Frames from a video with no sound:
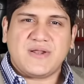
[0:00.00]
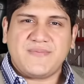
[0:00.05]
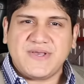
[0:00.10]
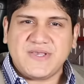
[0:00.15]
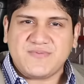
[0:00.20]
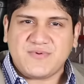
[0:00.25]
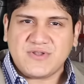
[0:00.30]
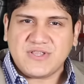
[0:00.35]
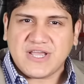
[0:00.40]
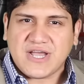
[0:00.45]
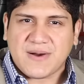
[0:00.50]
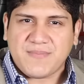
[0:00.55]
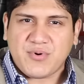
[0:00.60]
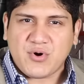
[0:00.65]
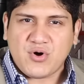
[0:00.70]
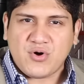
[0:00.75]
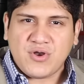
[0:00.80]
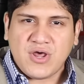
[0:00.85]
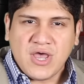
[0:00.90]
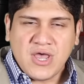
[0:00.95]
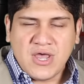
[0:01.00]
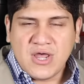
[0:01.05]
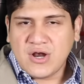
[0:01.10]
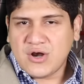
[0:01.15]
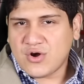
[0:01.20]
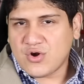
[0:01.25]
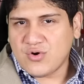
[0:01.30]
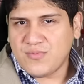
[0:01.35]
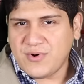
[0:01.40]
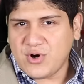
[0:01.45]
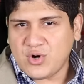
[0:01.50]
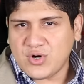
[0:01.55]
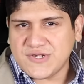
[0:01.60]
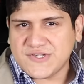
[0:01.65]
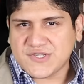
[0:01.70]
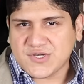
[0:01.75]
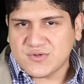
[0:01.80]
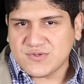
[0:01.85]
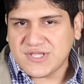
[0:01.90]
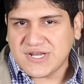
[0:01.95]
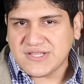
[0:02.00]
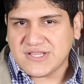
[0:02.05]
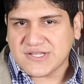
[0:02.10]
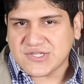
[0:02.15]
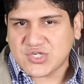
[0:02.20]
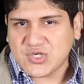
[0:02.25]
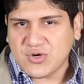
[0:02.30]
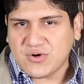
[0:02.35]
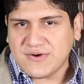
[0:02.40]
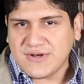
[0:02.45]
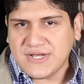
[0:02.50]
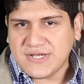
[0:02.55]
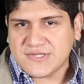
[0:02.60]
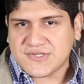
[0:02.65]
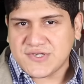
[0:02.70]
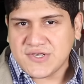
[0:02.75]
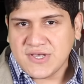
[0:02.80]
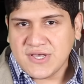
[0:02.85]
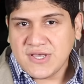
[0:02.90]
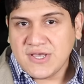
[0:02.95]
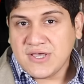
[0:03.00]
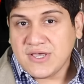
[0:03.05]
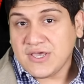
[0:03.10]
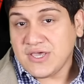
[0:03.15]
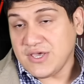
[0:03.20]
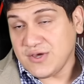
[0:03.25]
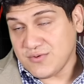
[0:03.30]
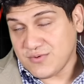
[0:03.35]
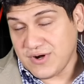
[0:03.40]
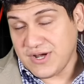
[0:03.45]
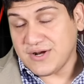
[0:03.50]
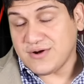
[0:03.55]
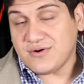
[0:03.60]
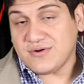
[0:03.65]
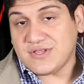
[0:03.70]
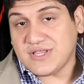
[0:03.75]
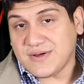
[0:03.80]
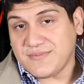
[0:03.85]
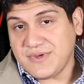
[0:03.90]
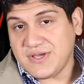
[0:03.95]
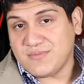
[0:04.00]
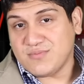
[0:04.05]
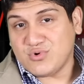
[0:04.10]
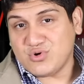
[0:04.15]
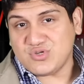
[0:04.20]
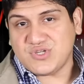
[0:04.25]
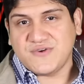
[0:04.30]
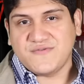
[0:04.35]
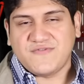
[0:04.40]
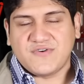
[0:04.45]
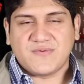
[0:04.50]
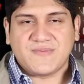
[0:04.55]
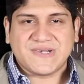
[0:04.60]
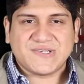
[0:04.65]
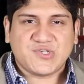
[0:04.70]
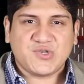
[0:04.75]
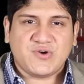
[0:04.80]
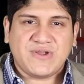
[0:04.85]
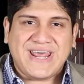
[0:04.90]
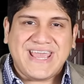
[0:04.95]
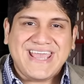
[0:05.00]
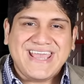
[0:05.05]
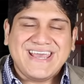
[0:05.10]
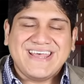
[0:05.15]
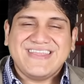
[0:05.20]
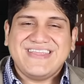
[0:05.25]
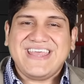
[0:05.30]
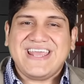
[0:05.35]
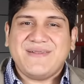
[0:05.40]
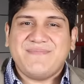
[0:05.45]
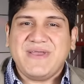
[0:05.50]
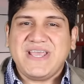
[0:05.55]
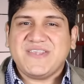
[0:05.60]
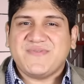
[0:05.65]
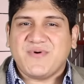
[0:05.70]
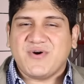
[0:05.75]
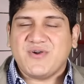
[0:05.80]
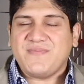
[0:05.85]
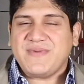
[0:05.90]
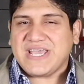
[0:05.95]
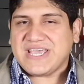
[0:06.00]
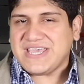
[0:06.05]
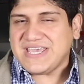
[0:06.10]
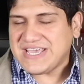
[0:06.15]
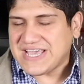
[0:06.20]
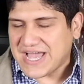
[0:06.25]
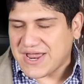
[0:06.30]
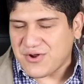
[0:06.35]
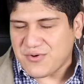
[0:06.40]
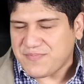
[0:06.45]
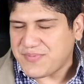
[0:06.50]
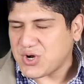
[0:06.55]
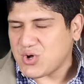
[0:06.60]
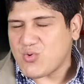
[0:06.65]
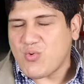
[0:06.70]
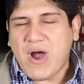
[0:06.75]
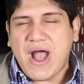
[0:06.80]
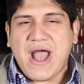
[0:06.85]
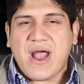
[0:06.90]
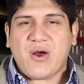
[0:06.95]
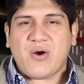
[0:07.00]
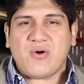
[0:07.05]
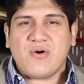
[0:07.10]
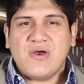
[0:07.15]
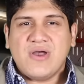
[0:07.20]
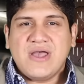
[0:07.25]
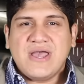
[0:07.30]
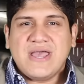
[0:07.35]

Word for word: del béisbol de Japón, rumores, contrataciones y bueno, también mucha información del béisbol mexicano, pero wow,